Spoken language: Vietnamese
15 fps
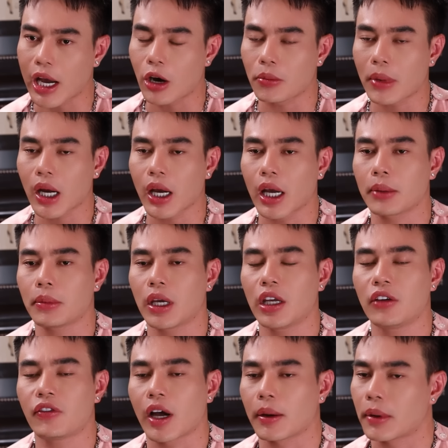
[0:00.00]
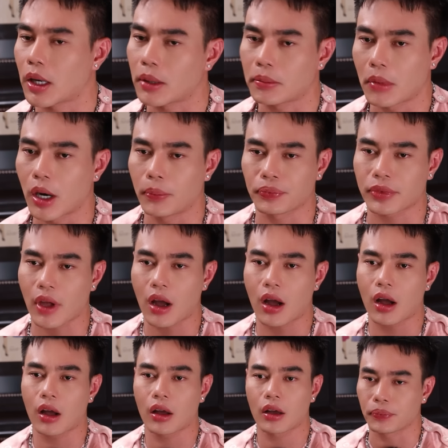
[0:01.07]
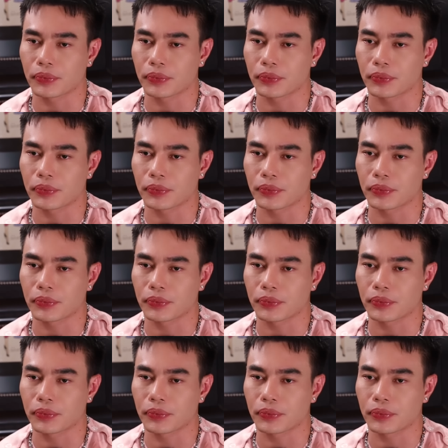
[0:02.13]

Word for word: cao, mắt hai mí và mồm to.